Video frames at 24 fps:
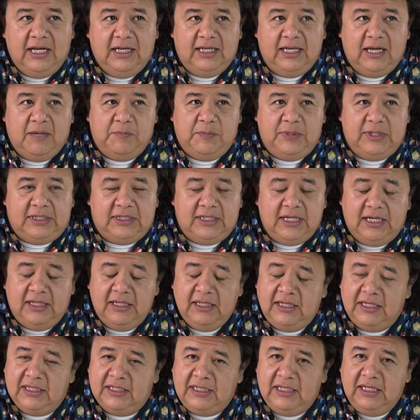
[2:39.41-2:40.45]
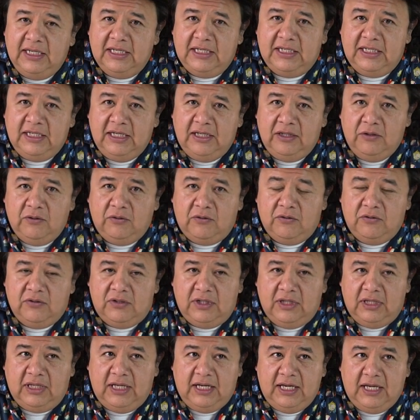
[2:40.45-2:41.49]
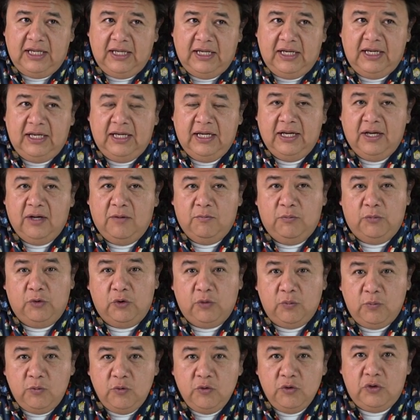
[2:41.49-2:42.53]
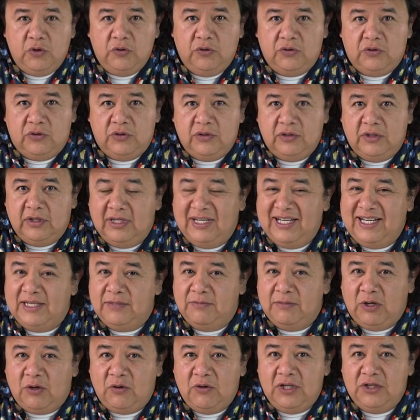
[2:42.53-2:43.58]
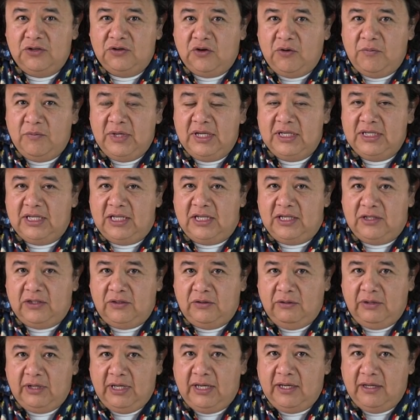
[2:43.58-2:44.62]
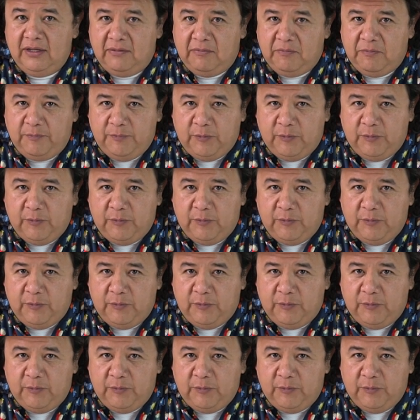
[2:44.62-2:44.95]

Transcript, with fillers: que a pesar de que sigue siendo considerada por muchos de las mejores comedias de la historia,